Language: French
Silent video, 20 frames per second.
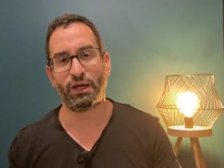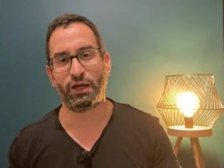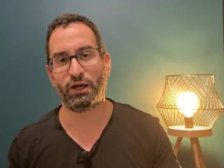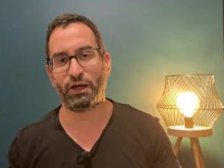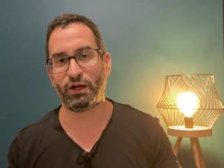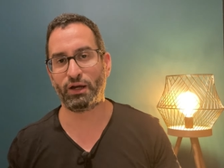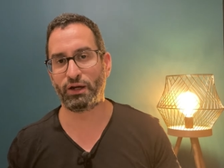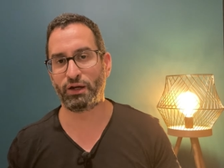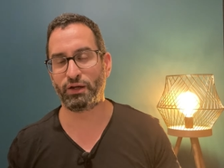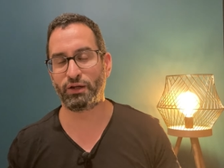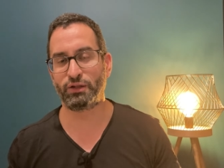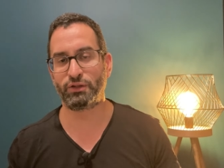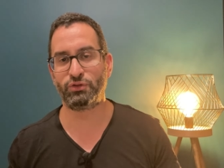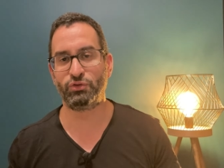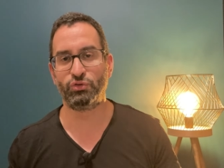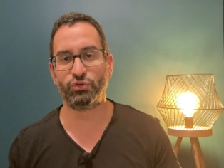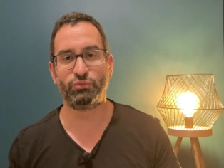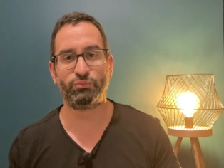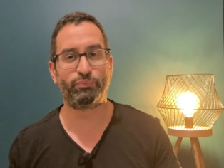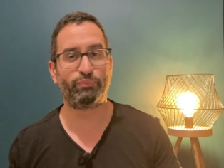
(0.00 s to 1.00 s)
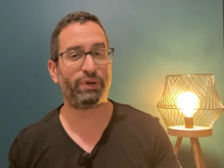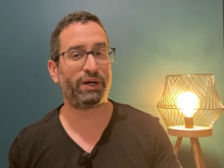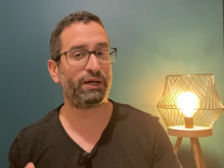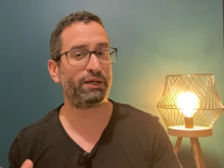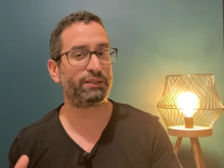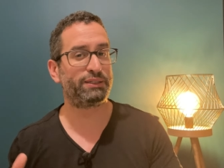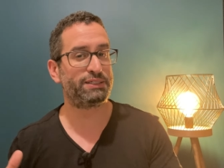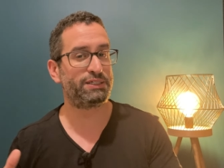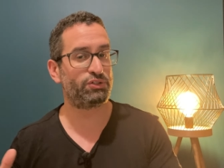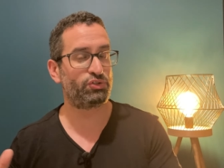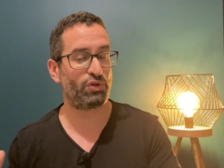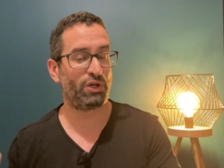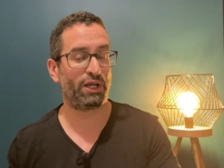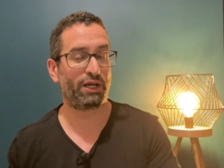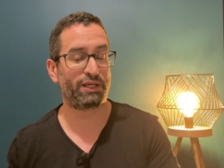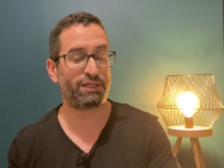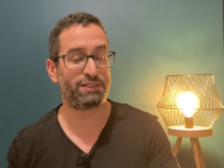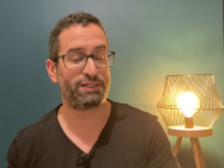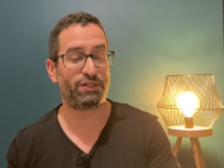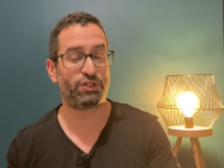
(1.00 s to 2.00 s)
euh, de ne pas
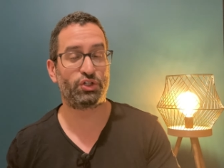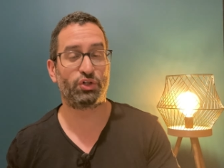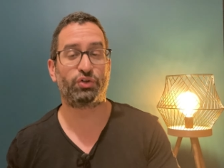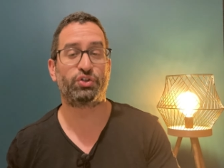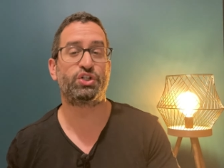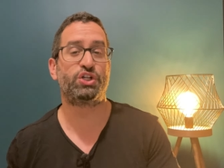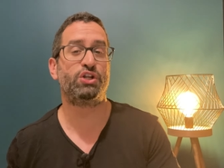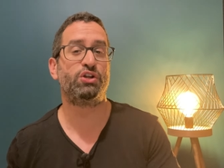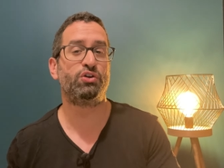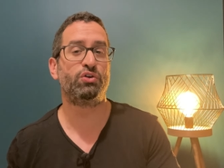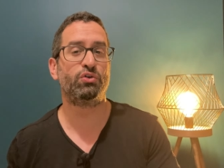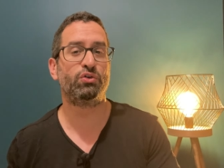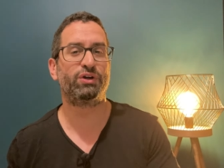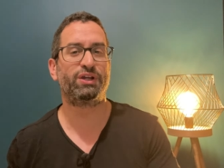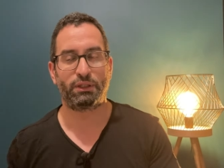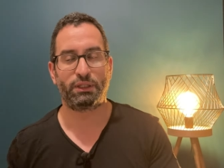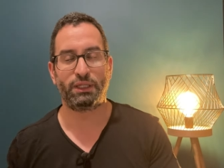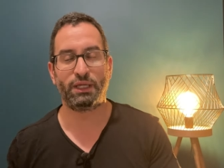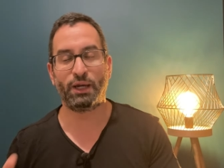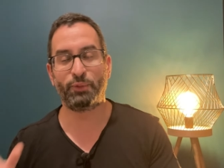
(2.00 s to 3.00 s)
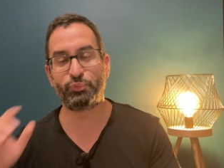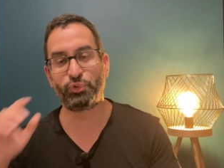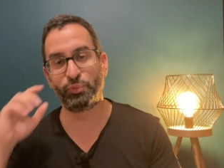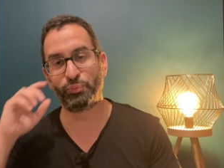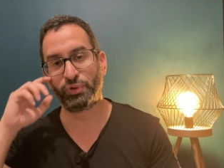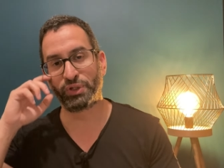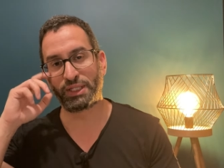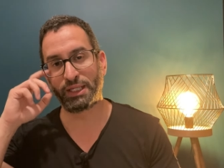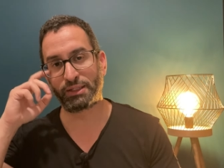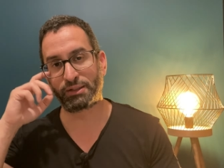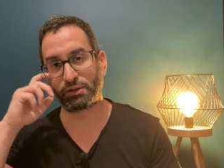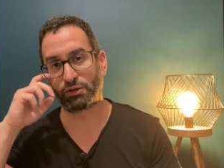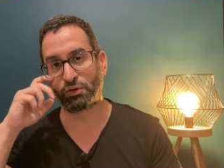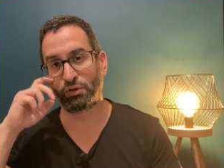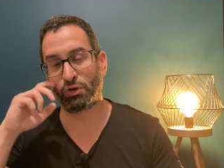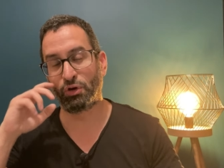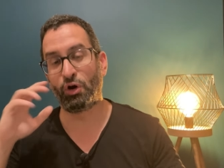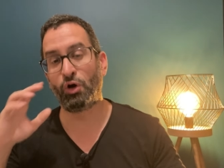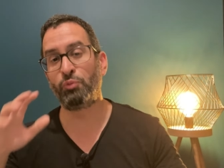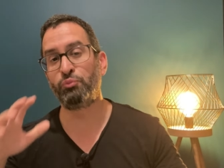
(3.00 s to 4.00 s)
titulariser Jorginho, qui est un peu peut-être
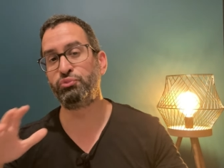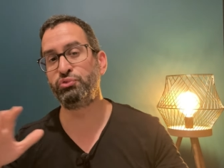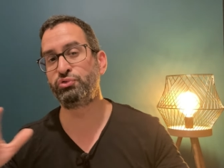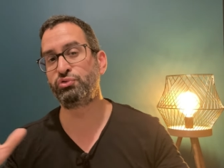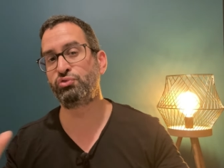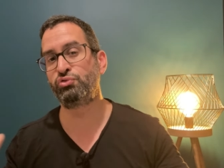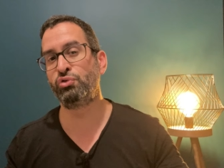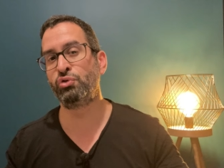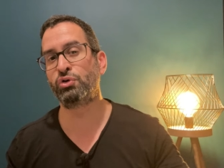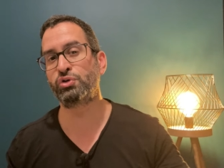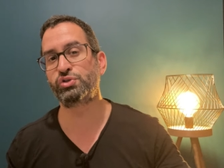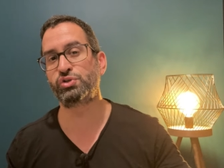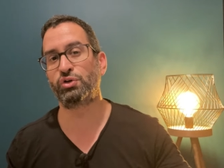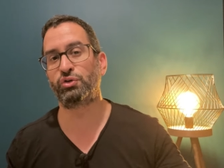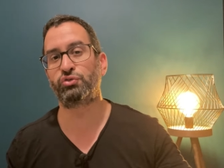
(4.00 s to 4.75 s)
euh, en bout de course.